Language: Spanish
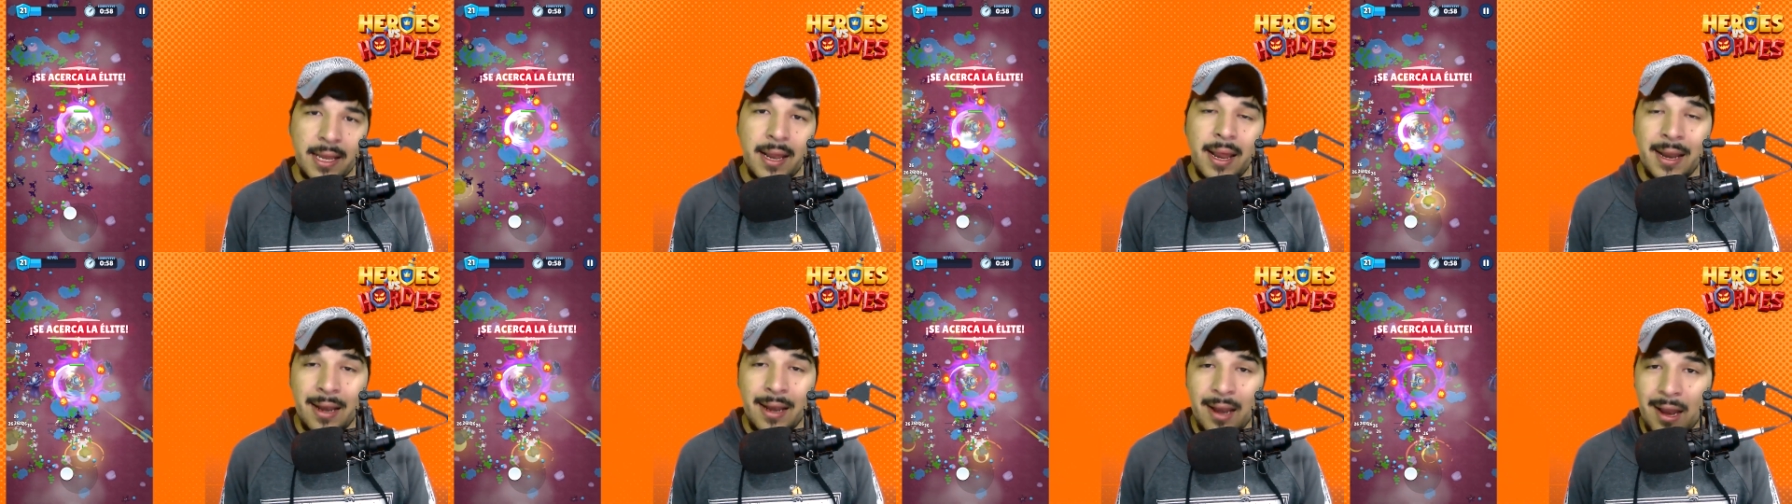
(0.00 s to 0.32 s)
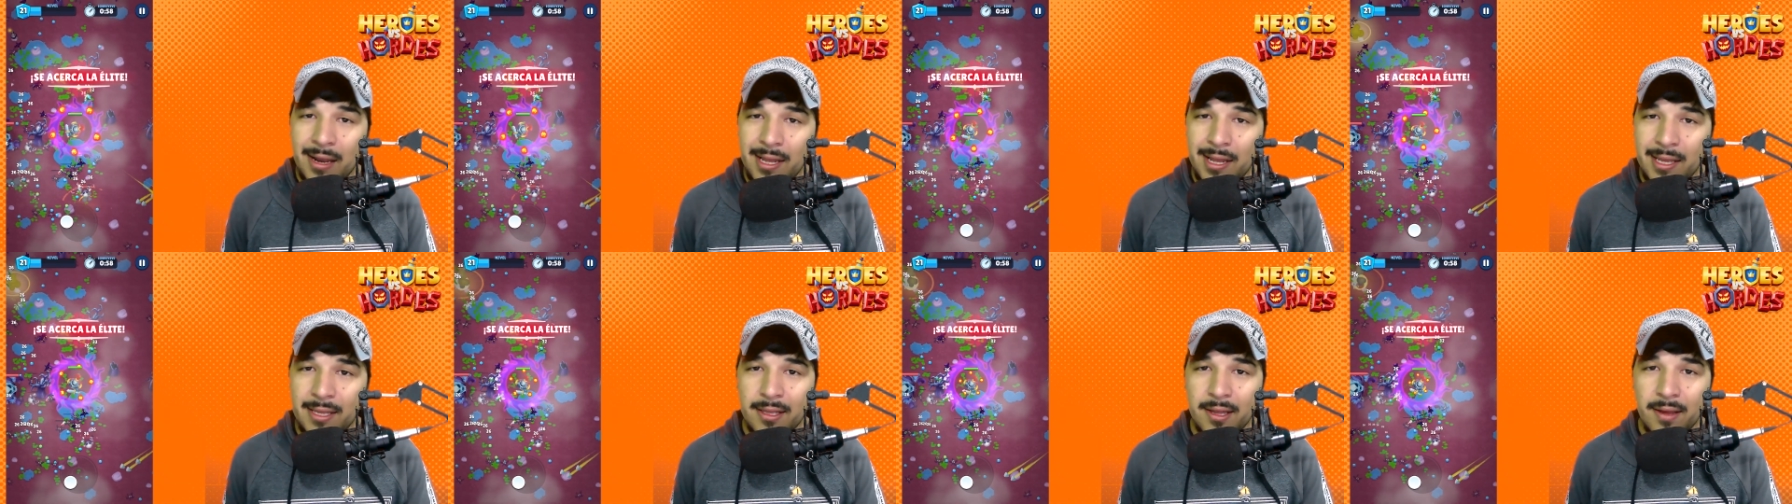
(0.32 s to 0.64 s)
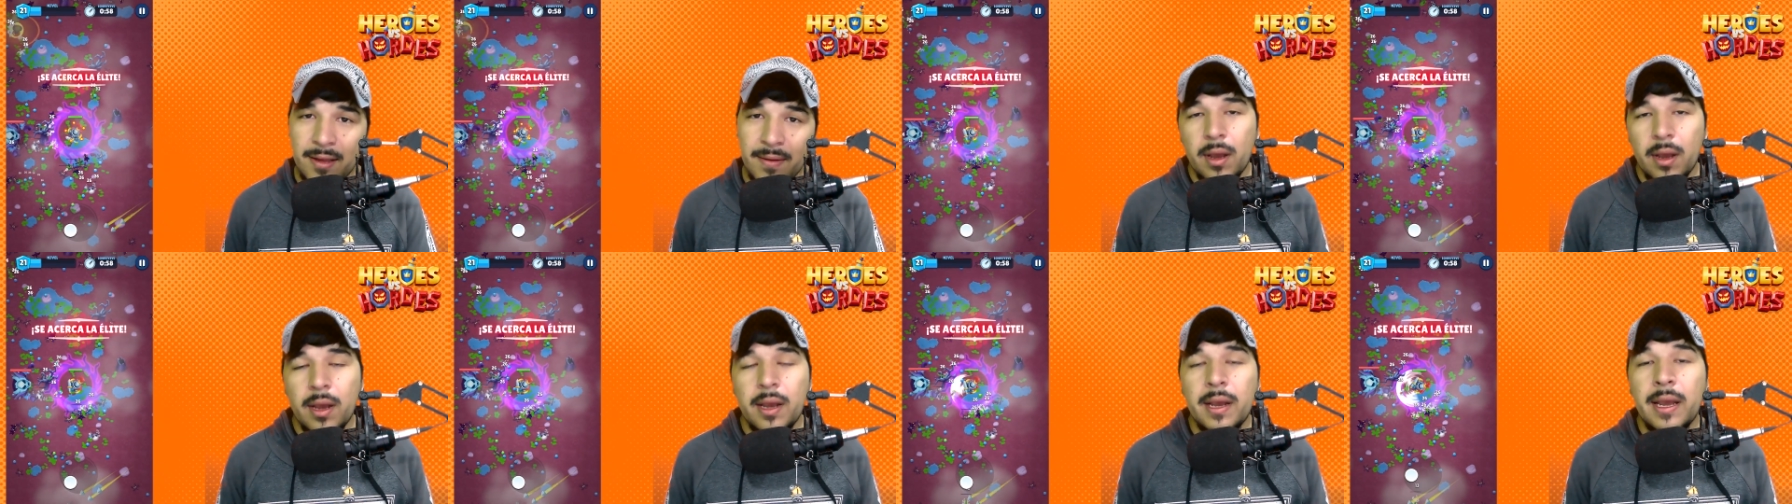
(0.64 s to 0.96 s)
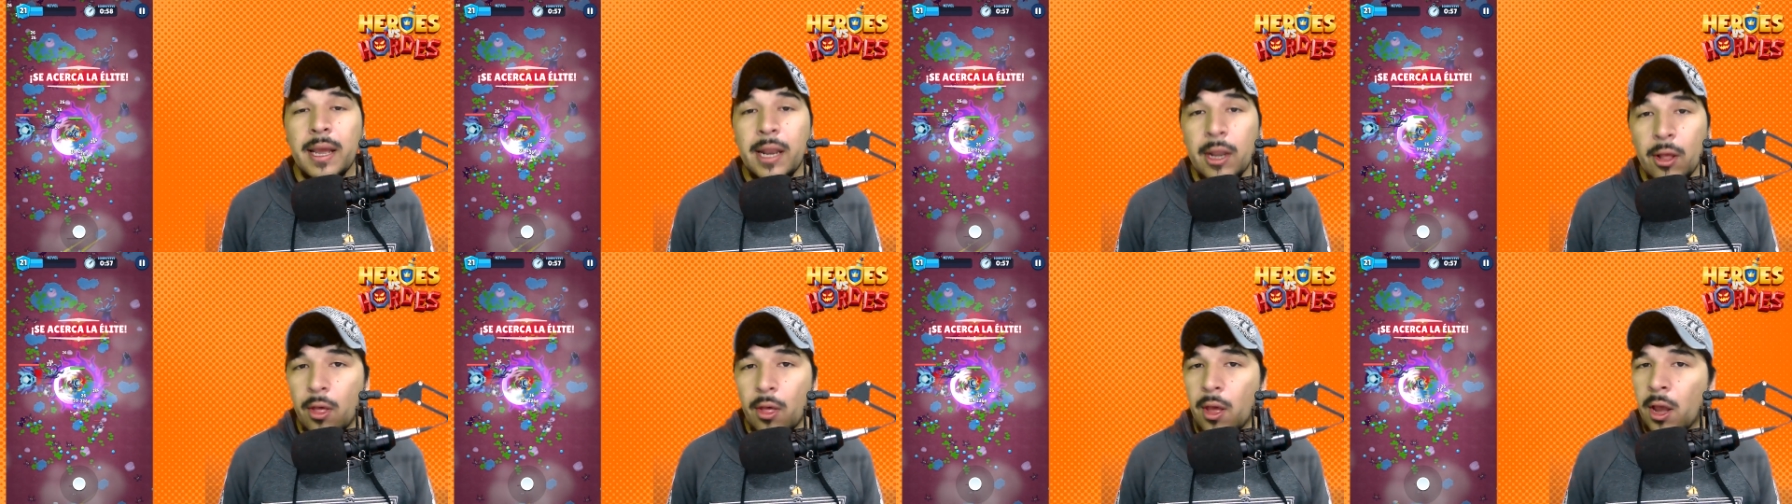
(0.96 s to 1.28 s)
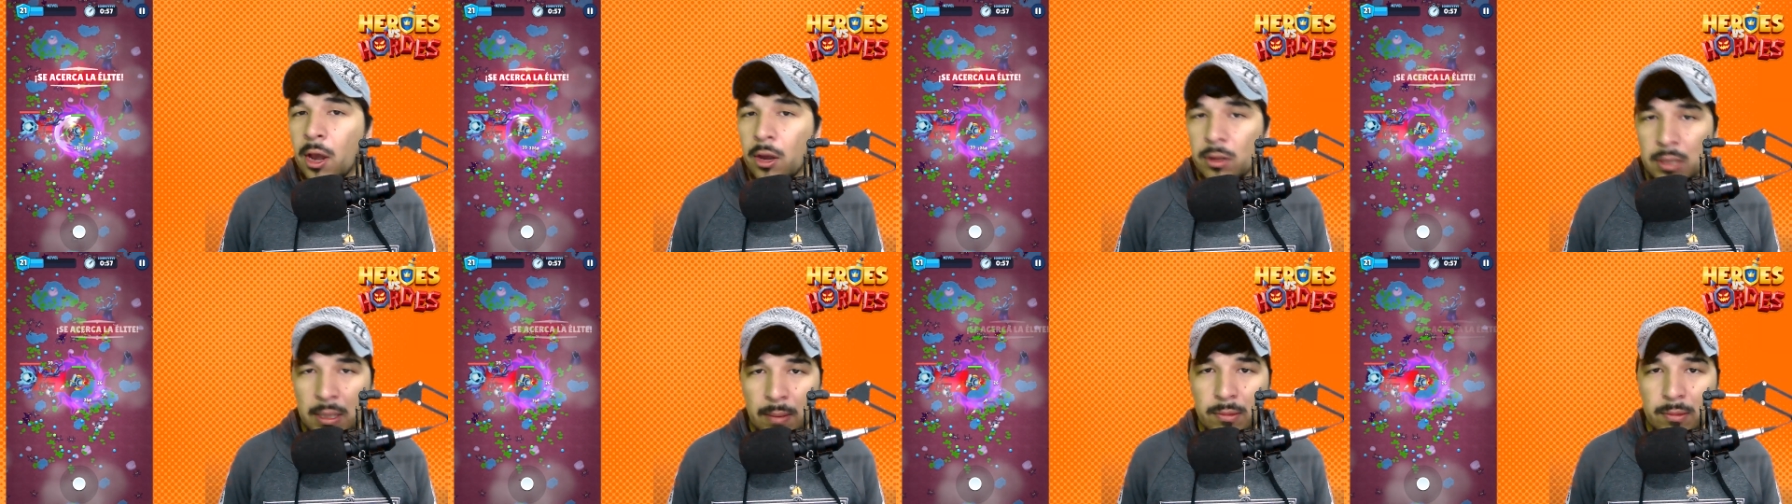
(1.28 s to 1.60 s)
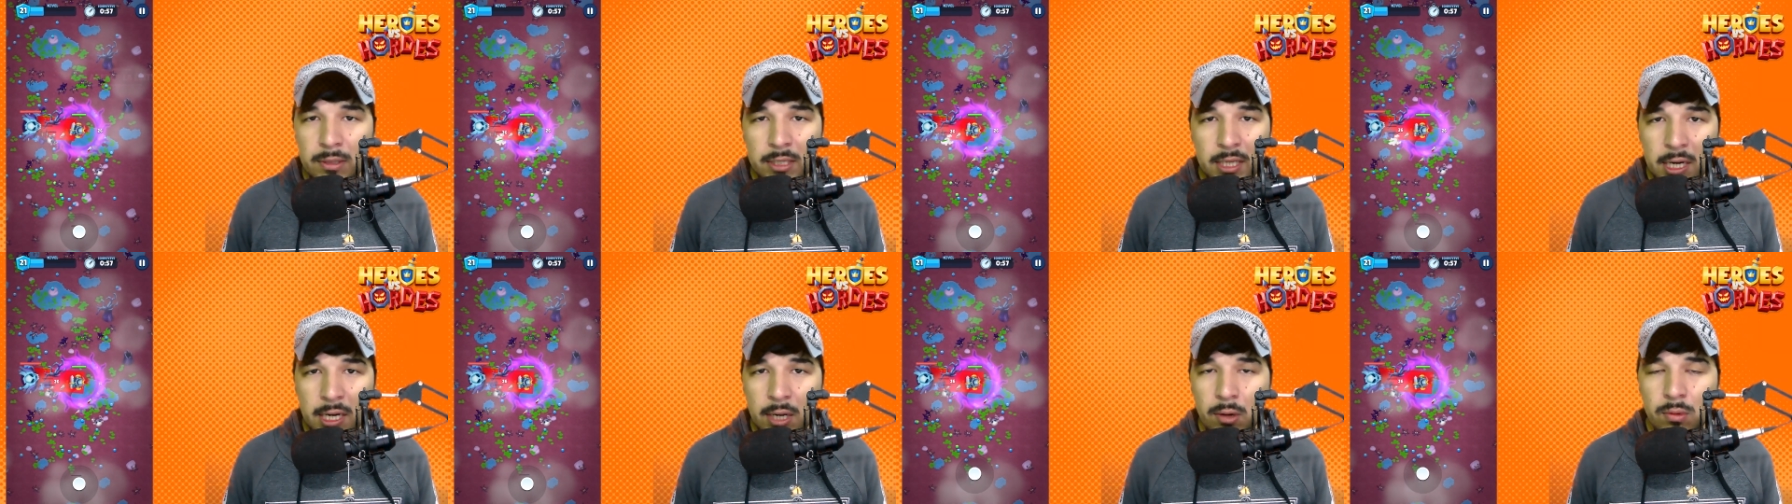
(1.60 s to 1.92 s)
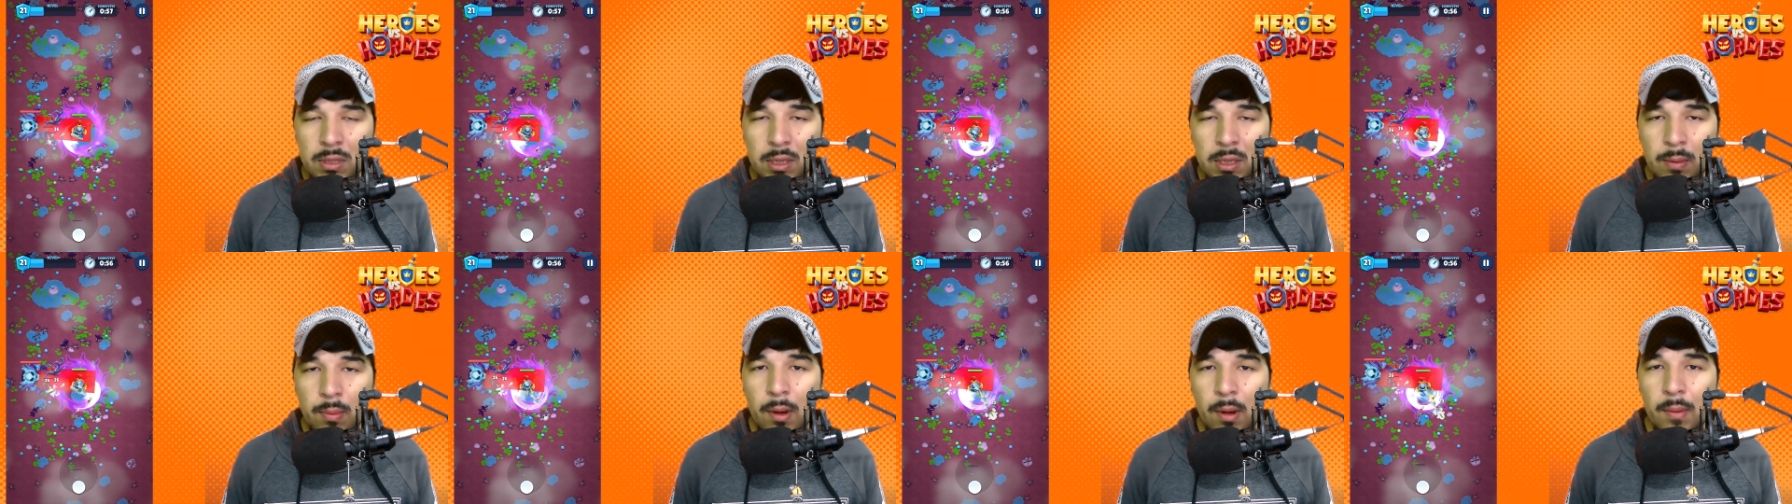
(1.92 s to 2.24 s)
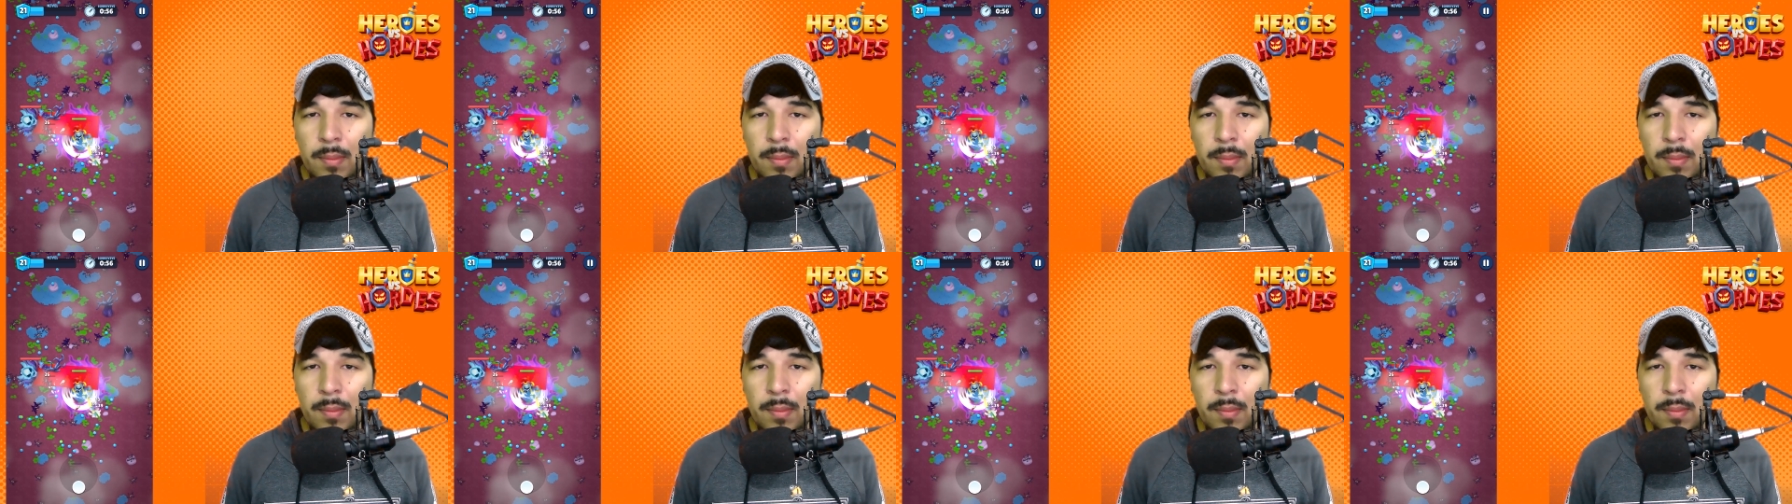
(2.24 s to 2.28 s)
el elite, que lo derrotamos sin ningún tipo de